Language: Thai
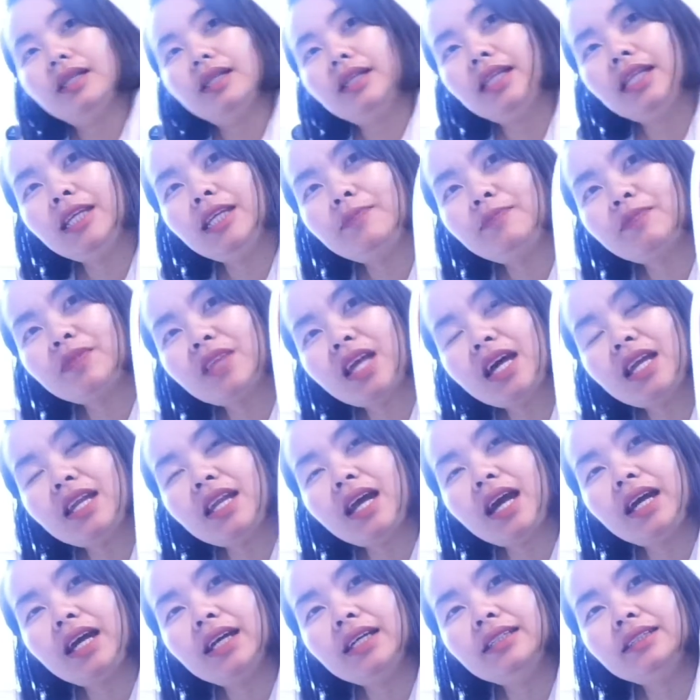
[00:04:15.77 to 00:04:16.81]
ลิปตัน
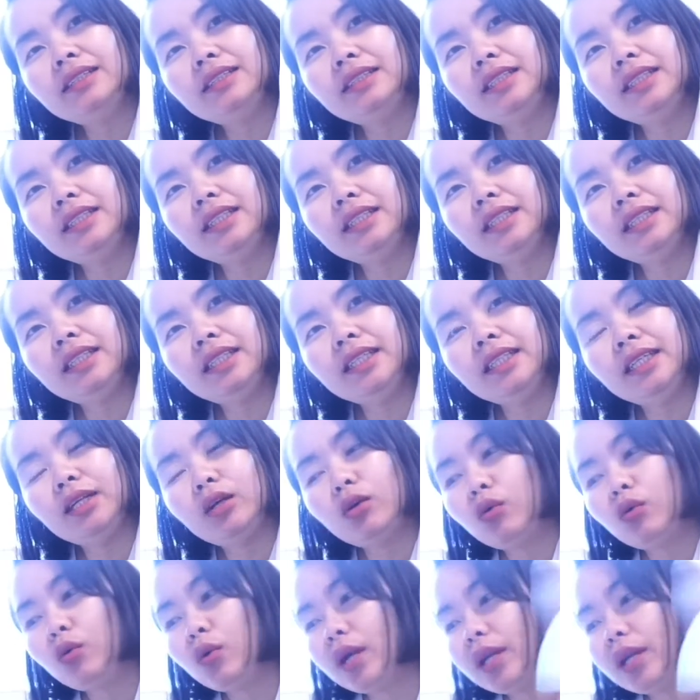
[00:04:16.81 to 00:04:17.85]
ไอซ์ทีอีกข
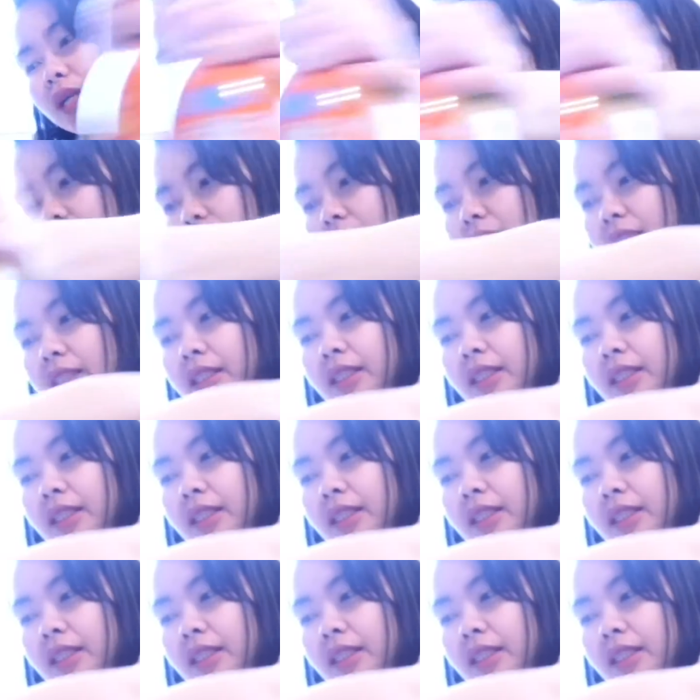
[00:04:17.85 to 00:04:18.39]
วดหนึ่ง